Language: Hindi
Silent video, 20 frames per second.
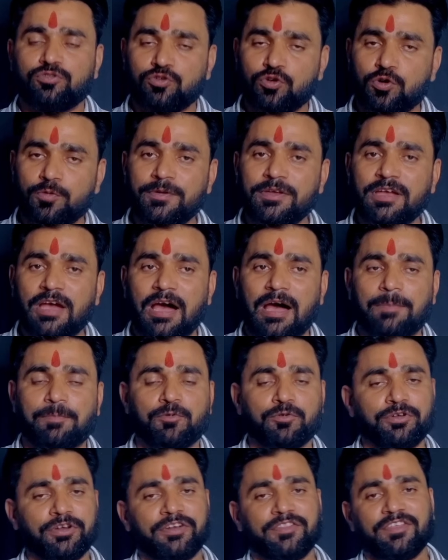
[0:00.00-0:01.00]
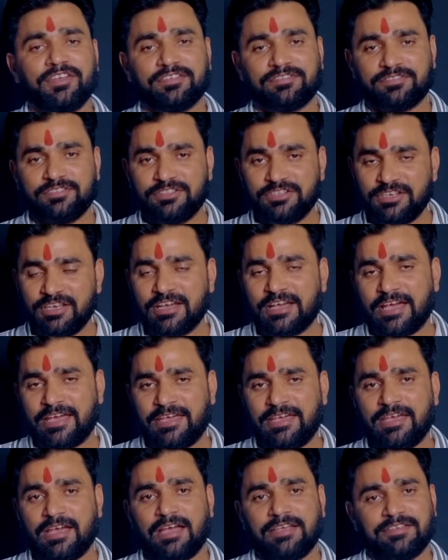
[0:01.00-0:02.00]
जो भी आपको निर्देश दिए गए
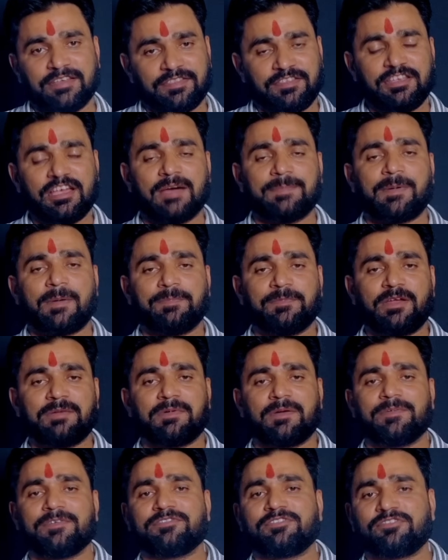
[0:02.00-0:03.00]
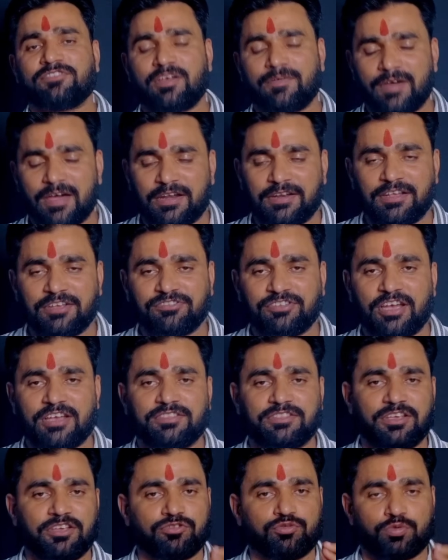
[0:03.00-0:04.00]
हैं यदि आप अपना भविष्य संवारना
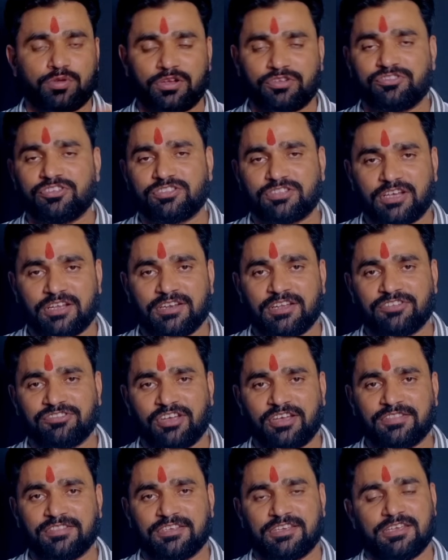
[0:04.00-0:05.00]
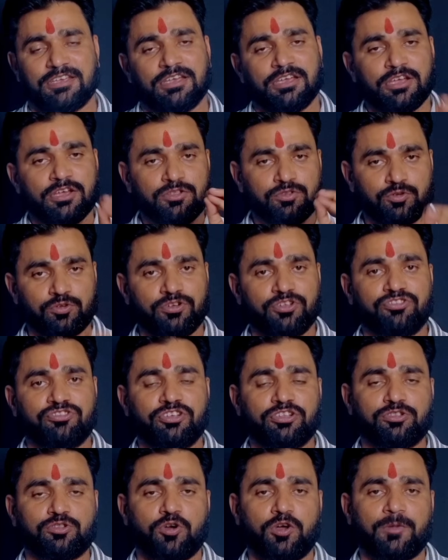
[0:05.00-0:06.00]
चाहते हैं सुरक्षित करना चाहते हैं तो
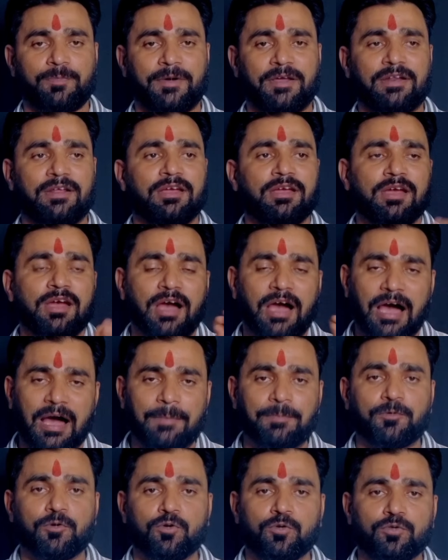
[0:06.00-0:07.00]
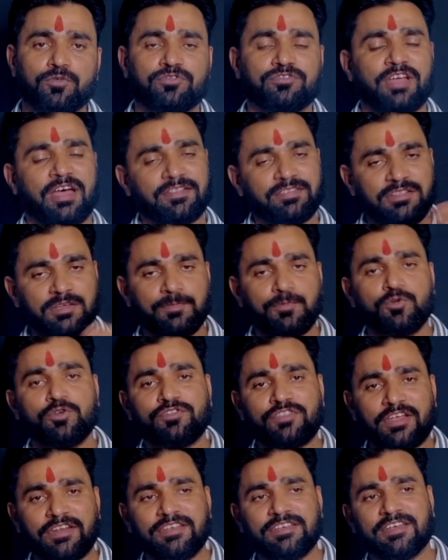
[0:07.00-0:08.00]
निश्चित तौर पर आपको शांतिपूर्ण
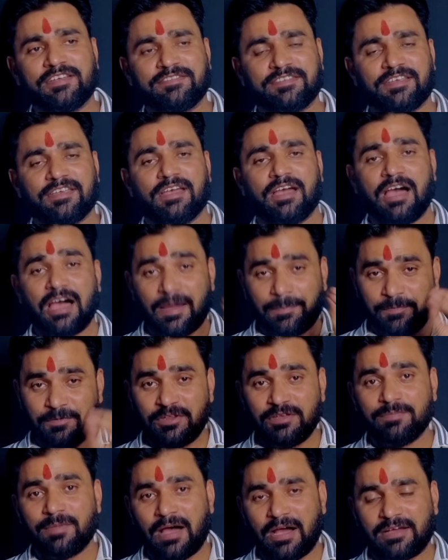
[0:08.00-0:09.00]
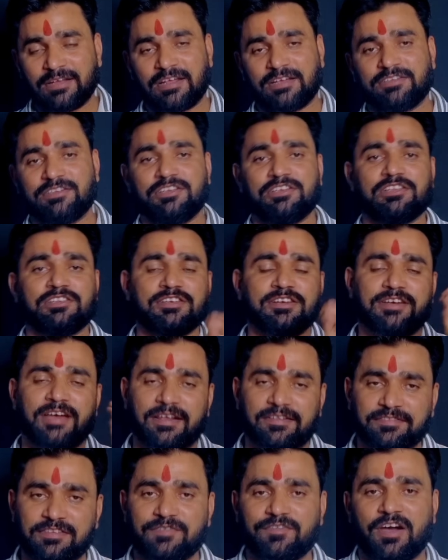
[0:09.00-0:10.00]
तरीके से अपनी मांग रखने के लिए
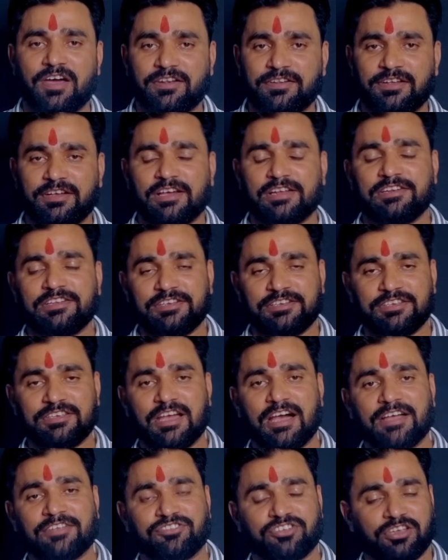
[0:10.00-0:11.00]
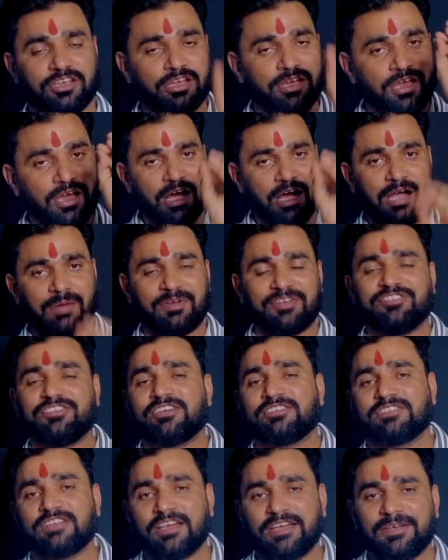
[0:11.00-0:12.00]
घर से बाहर निकलने की आज
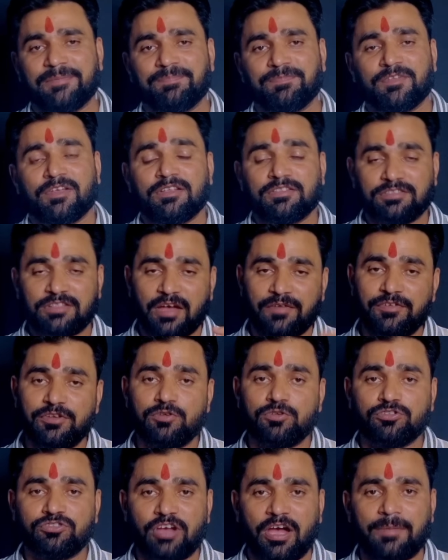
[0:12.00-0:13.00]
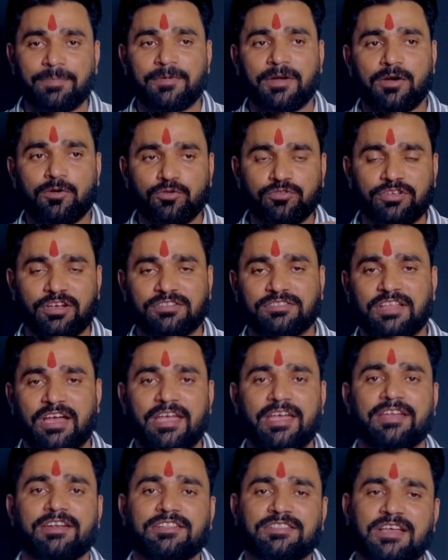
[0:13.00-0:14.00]
आवश्यकता है तभी कुछ आपका हो सकता
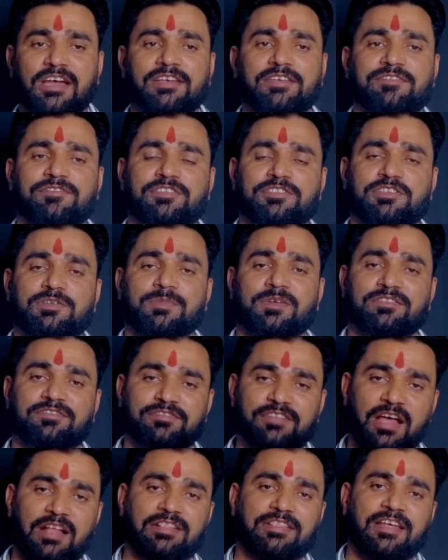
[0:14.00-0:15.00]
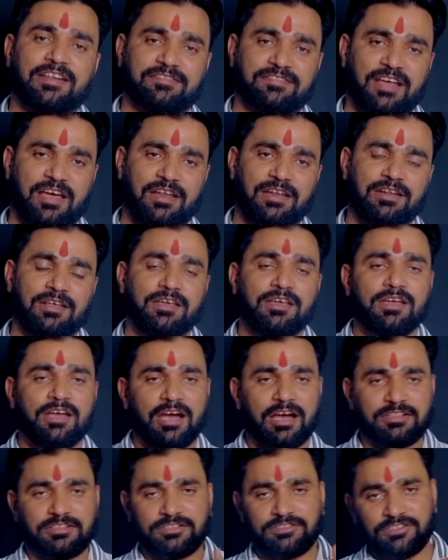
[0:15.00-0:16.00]
है अन्यथा की स्थिति में साल दर साल
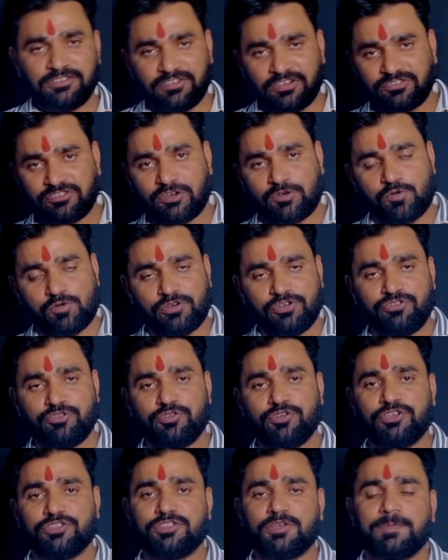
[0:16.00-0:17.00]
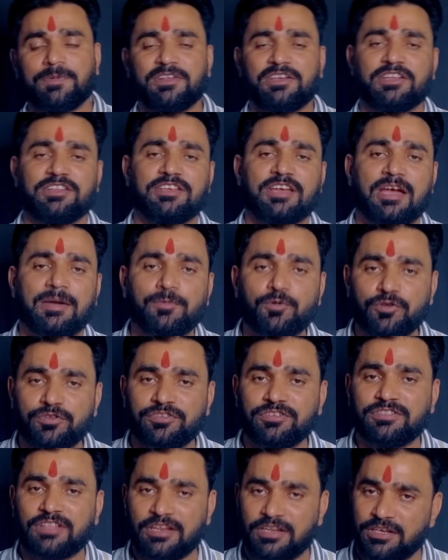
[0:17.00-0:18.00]
अतिथि शिक्षकों की जो नियुक्ति प्रक्रिया है वो
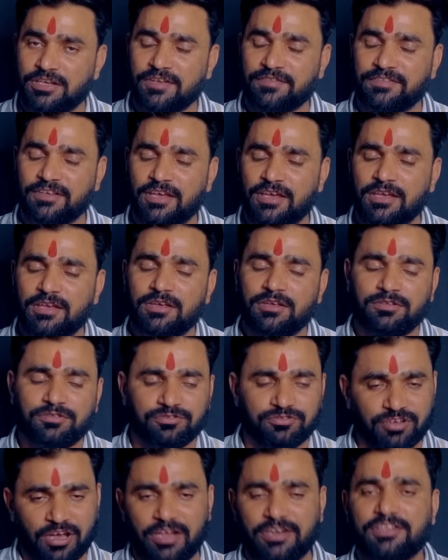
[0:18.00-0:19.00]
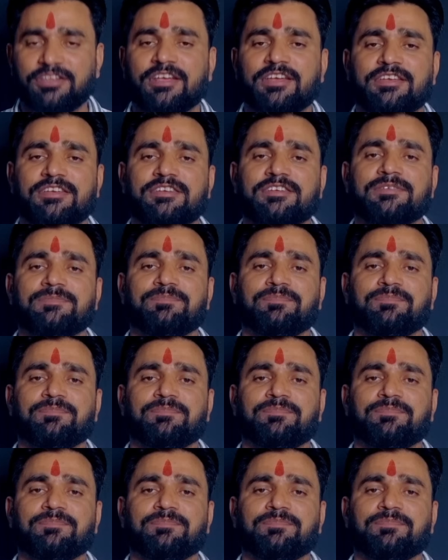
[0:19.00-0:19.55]
इसी तरीके से जारी रहेगी